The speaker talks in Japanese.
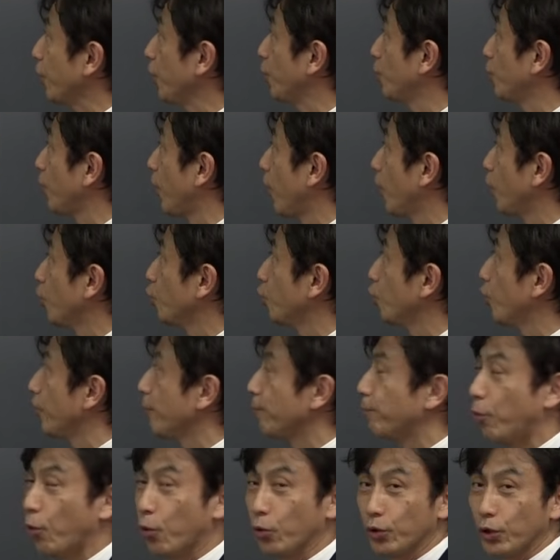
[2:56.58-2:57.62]
犬が上
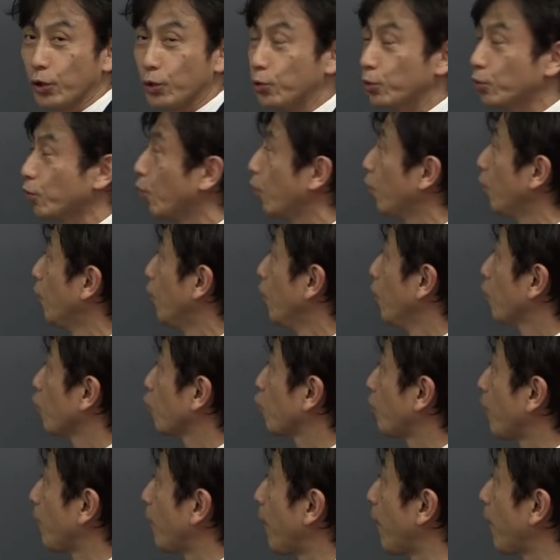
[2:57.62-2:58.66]
にポンってくると、
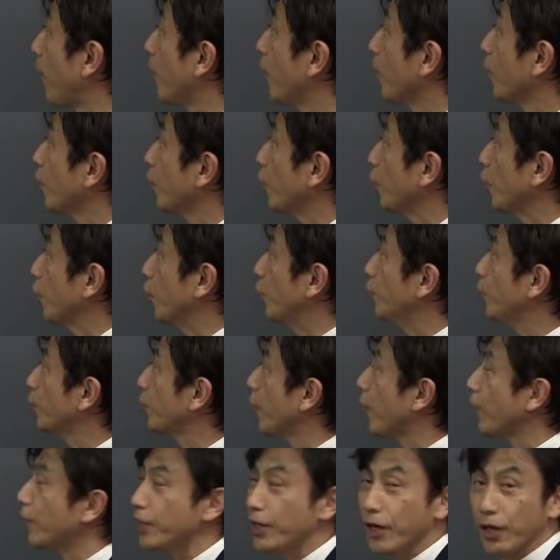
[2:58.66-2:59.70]
そのまま犬
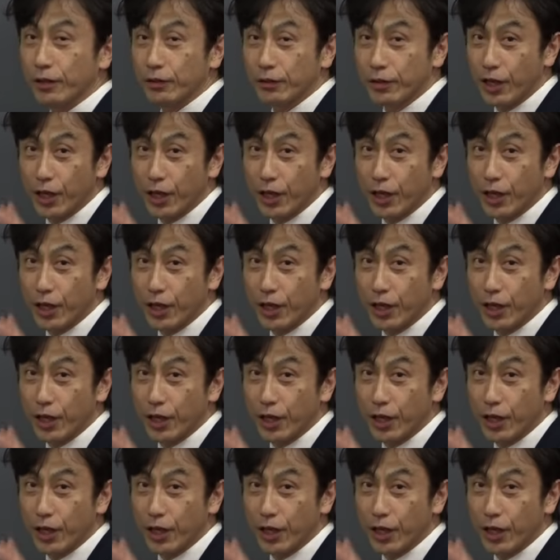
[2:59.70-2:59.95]
蹴りなん